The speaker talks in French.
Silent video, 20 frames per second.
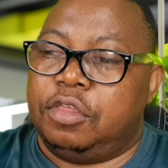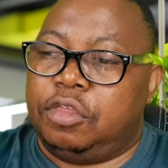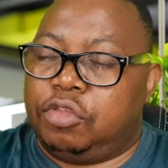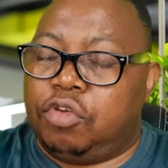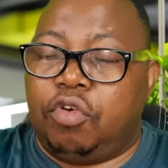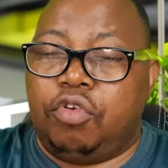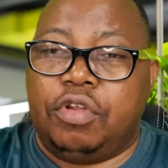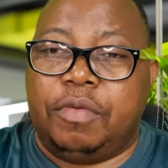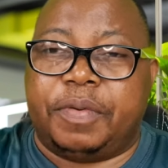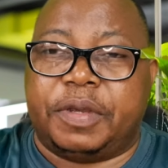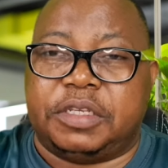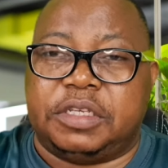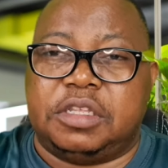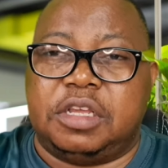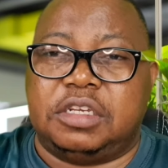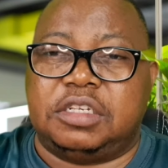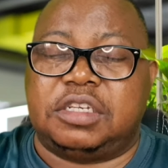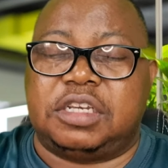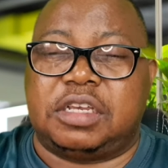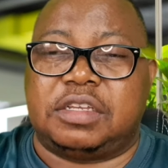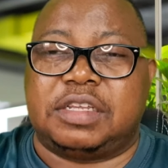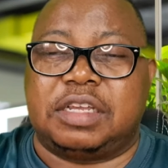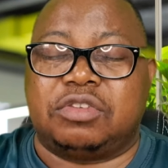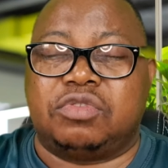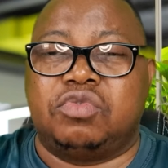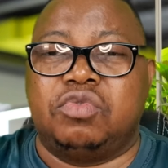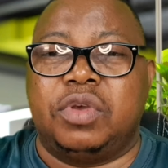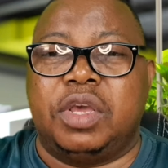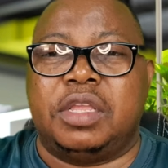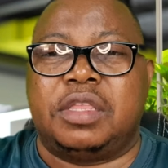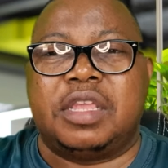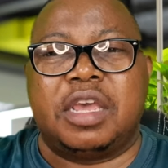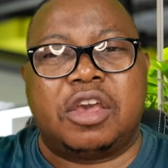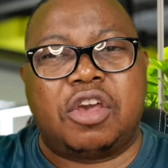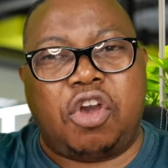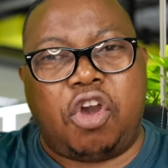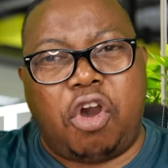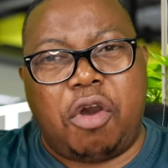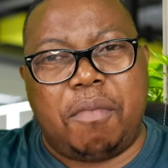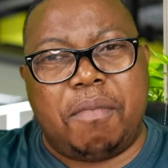dont le président Sassou était
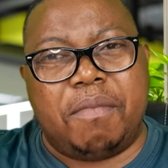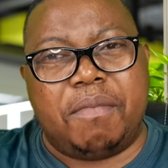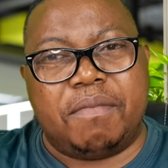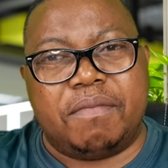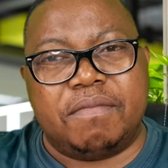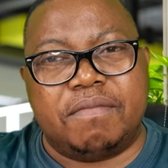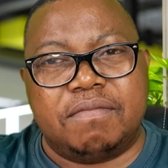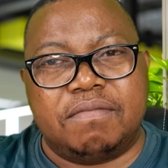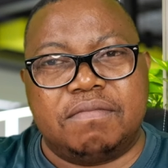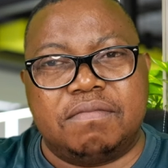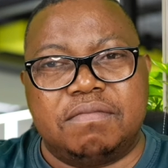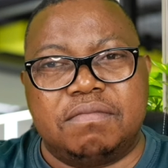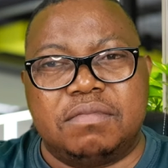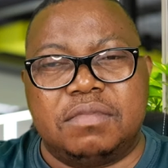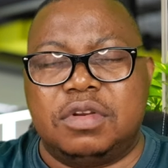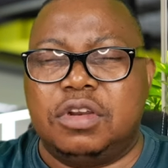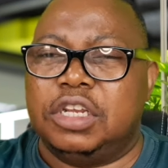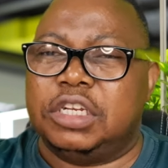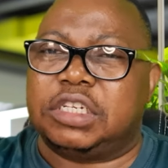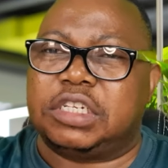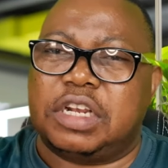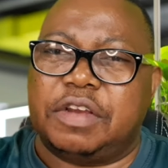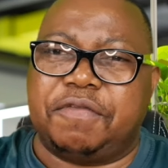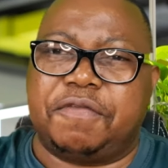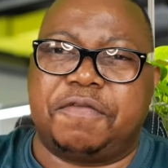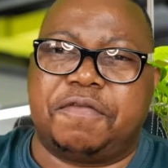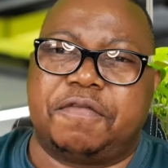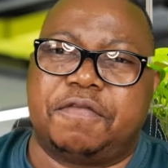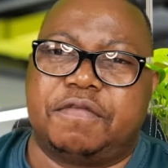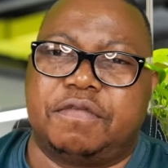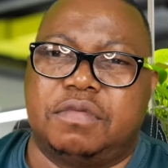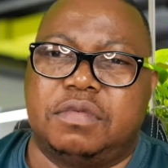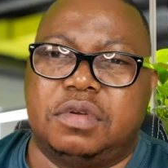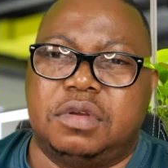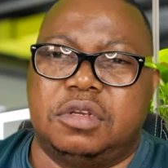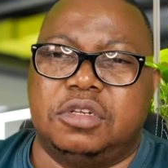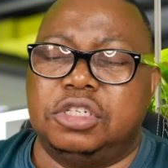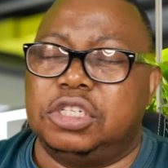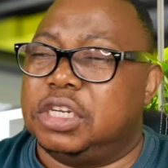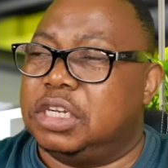comme le chef
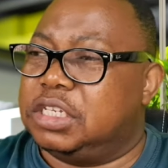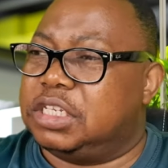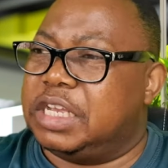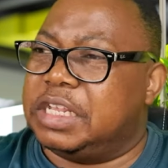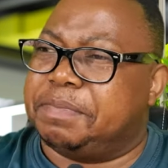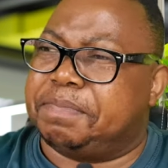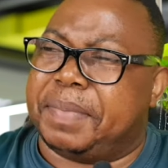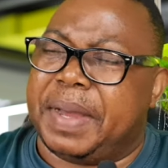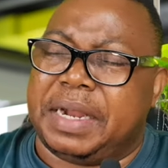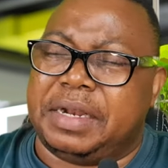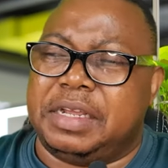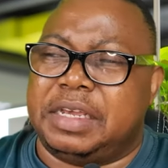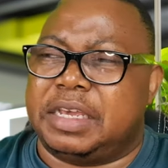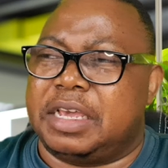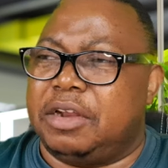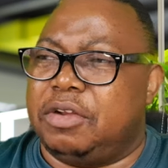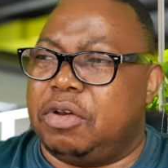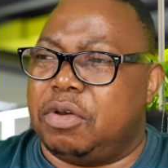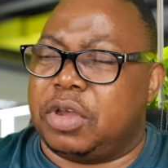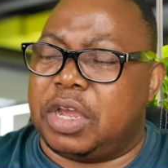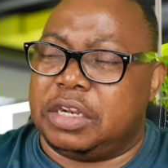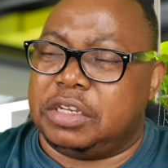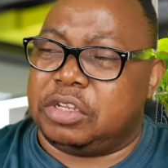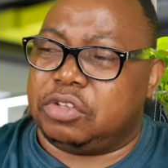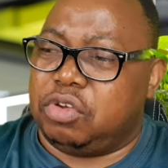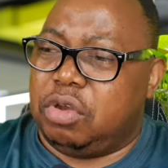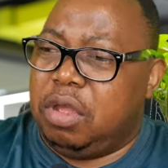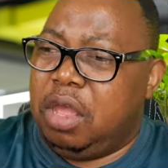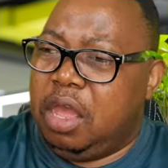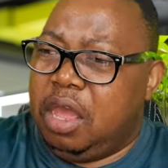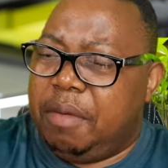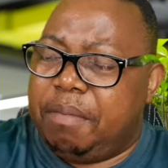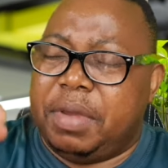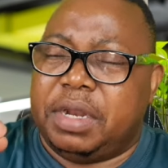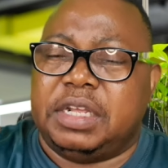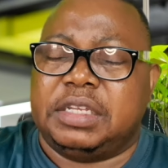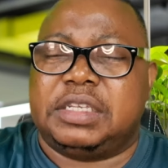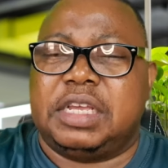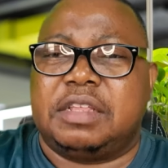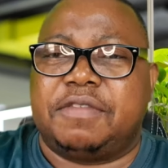je ne sais pas de quelle organisation,
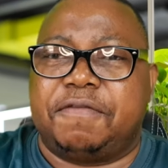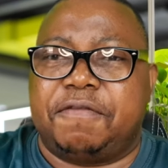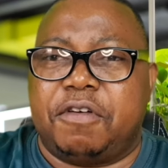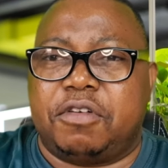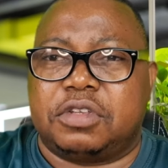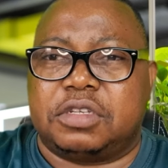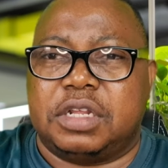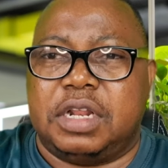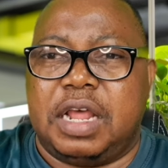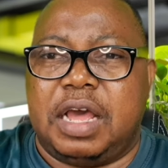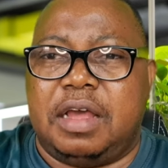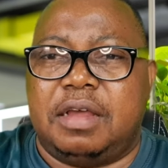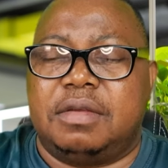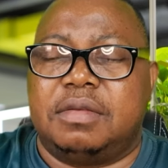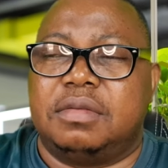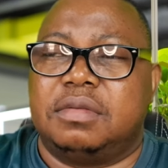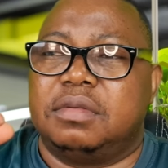mais de cette force-là.